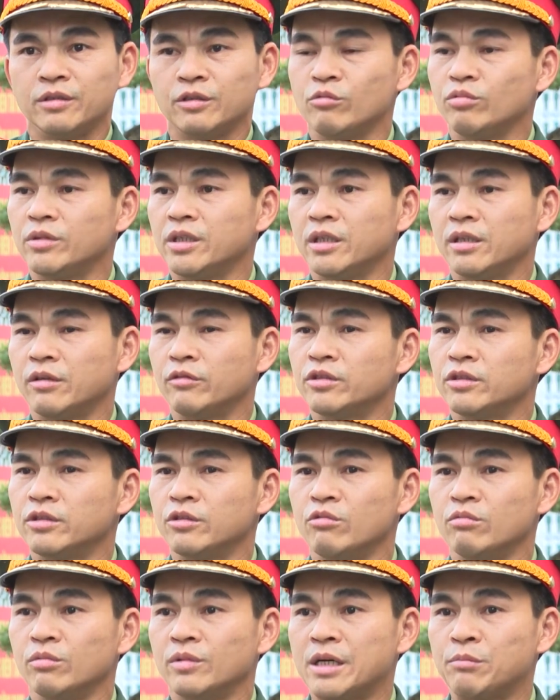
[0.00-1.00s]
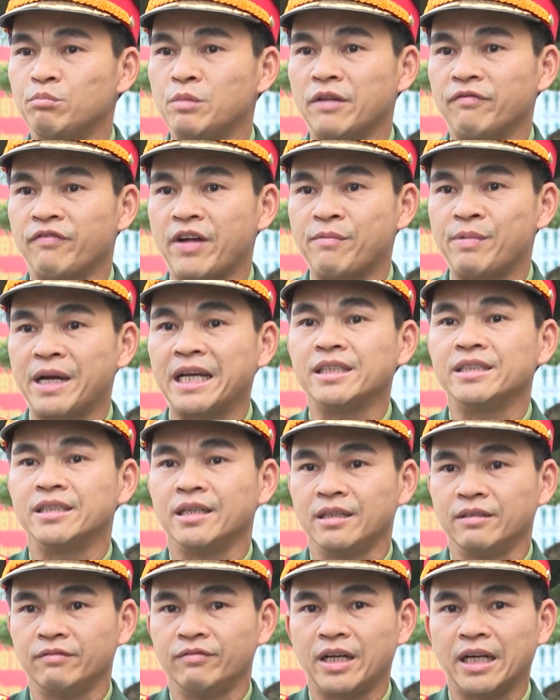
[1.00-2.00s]
cũng như dùng các biện pháp hành
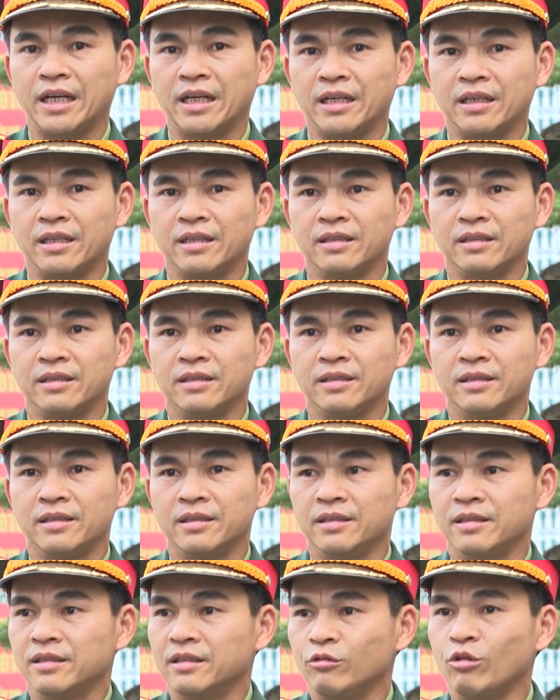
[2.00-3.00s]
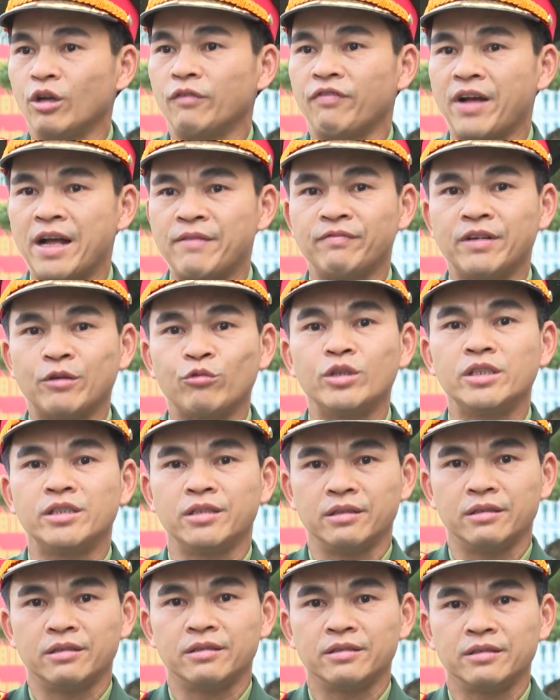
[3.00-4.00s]
chính về luật pháp và quân
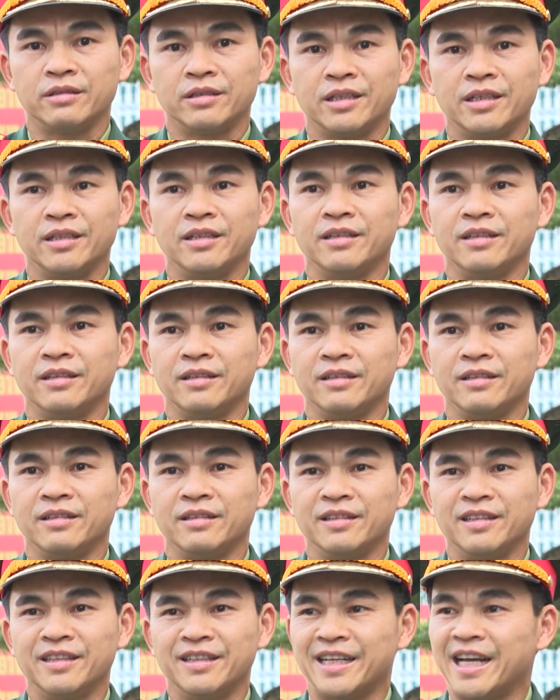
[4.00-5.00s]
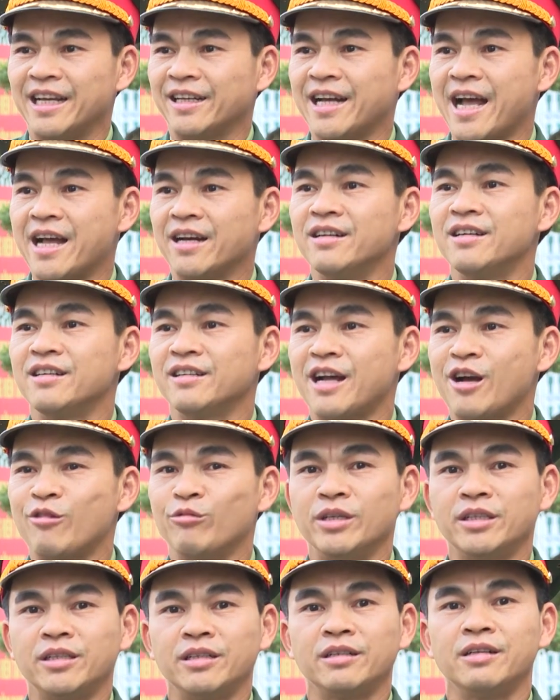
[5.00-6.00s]
sự thì lại càng nâng cao
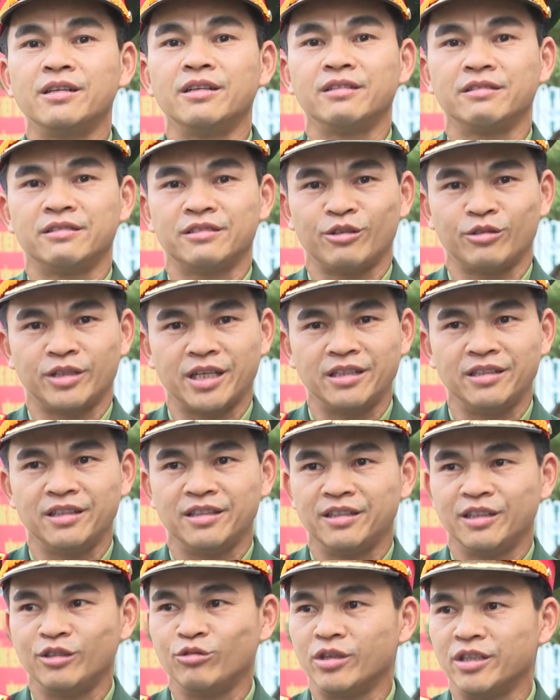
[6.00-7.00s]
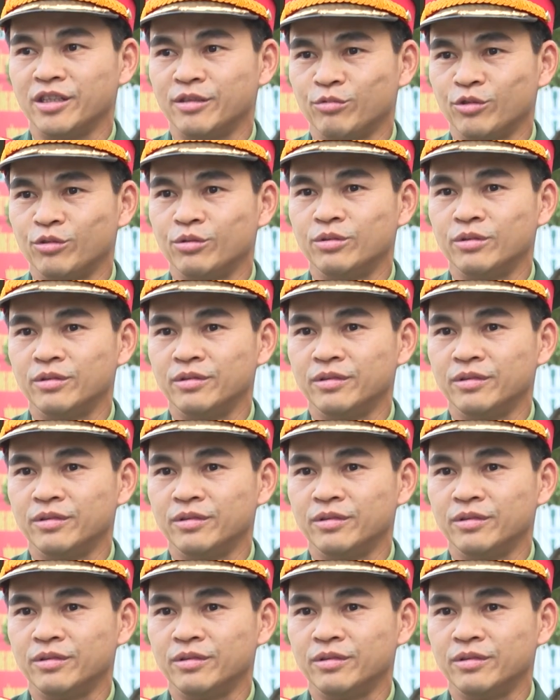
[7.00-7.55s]
ý thức hơn cho thanh niên đến tuổi nhập ngũ.